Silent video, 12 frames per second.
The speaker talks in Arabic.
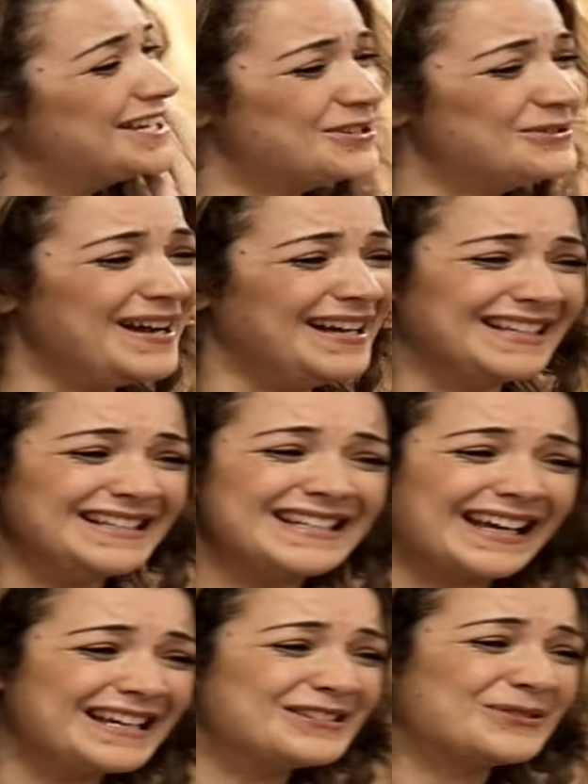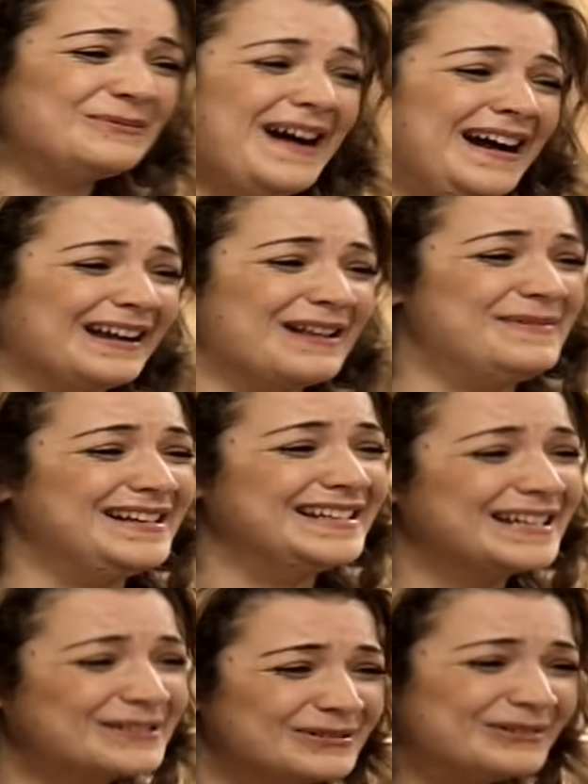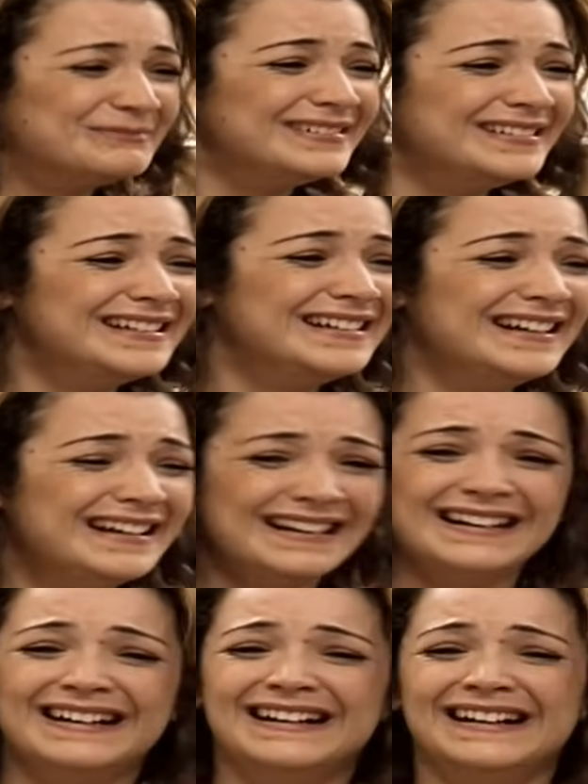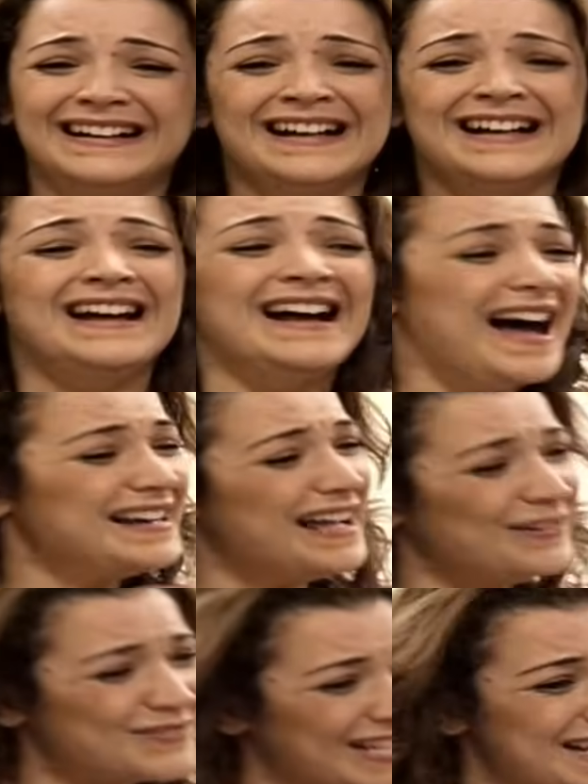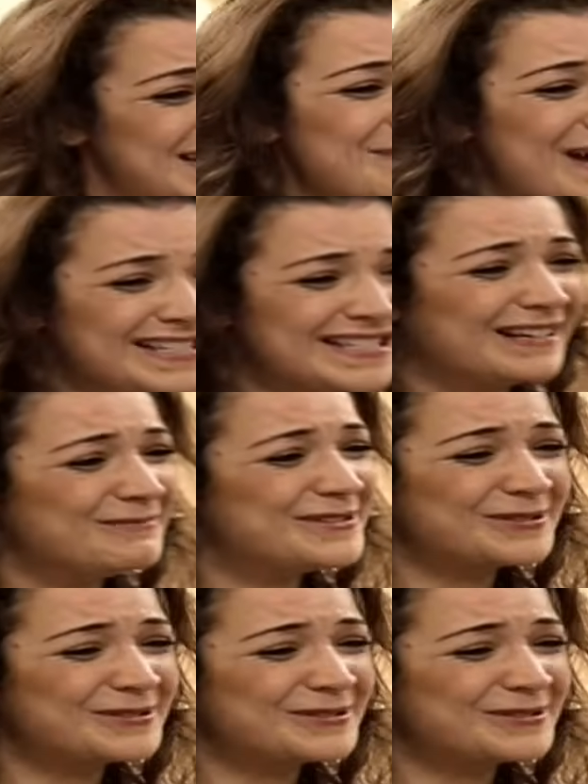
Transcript: حتى شي واحد عندي غير نتوما حرام عليكم انا عرفت راسي محتاره